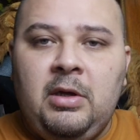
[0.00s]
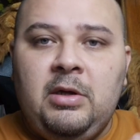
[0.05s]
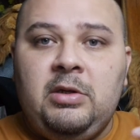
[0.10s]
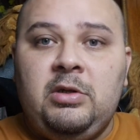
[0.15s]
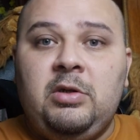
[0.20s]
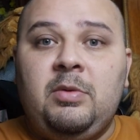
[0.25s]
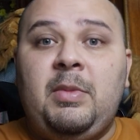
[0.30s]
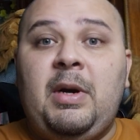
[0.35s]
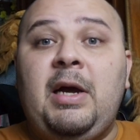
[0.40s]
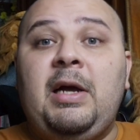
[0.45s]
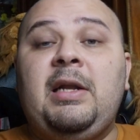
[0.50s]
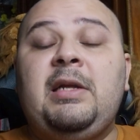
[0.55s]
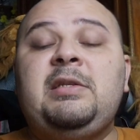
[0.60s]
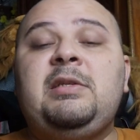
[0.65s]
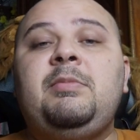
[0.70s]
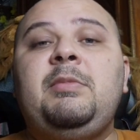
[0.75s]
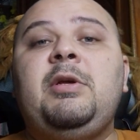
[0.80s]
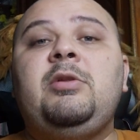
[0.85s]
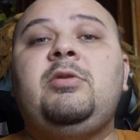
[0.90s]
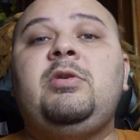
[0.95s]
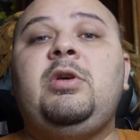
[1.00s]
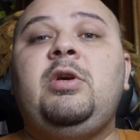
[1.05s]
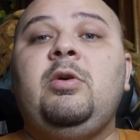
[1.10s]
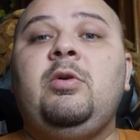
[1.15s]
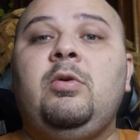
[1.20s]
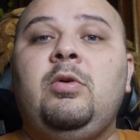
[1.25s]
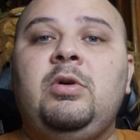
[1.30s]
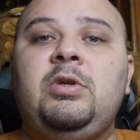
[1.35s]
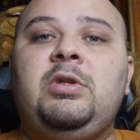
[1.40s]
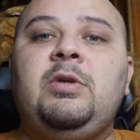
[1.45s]
Gilmar Nascimento que
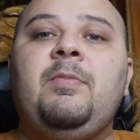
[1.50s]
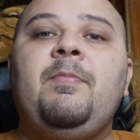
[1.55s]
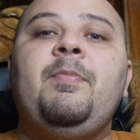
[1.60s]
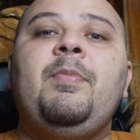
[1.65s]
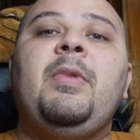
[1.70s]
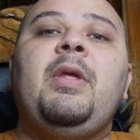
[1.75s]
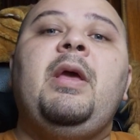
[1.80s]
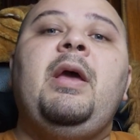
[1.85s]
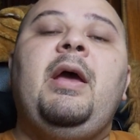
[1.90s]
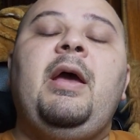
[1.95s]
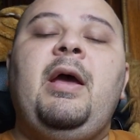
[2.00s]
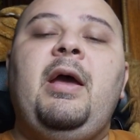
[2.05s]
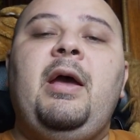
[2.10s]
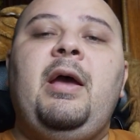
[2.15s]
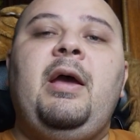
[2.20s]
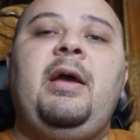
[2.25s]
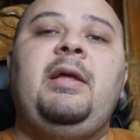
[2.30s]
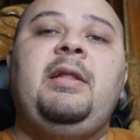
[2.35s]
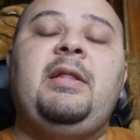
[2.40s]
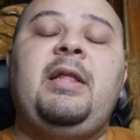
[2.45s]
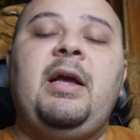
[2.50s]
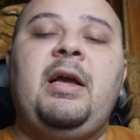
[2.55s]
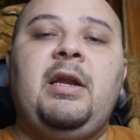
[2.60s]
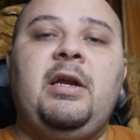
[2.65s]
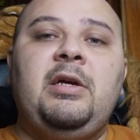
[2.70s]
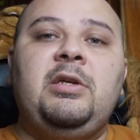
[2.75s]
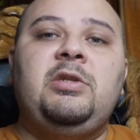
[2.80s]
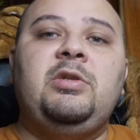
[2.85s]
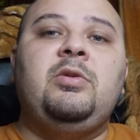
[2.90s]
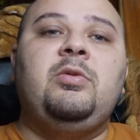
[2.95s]
hoje é
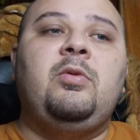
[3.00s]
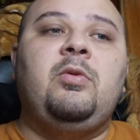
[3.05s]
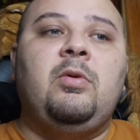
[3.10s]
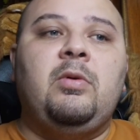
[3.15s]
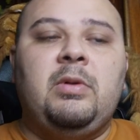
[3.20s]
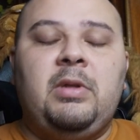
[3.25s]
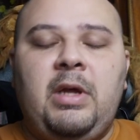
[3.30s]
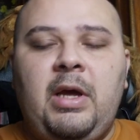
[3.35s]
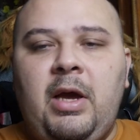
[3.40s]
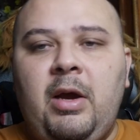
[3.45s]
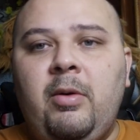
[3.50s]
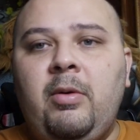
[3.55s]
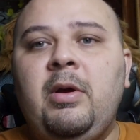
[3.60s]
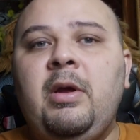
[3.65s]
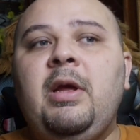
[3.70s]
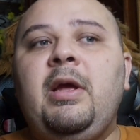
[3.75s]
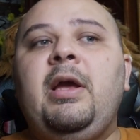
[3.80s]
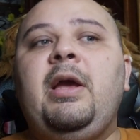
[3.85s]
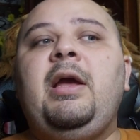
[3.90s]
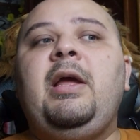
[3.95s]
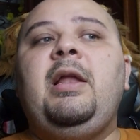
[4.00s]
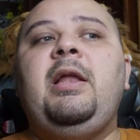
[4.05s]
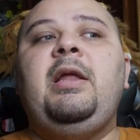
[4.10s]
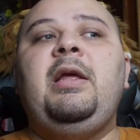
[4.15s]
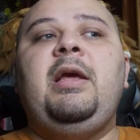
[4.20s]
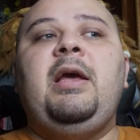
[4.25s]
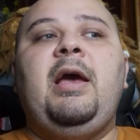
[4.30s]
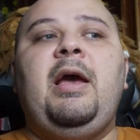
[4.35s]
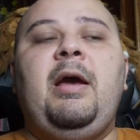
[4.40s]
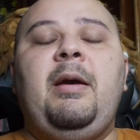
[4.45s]
integrante do Condel,
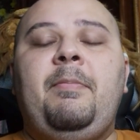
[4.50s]
ele é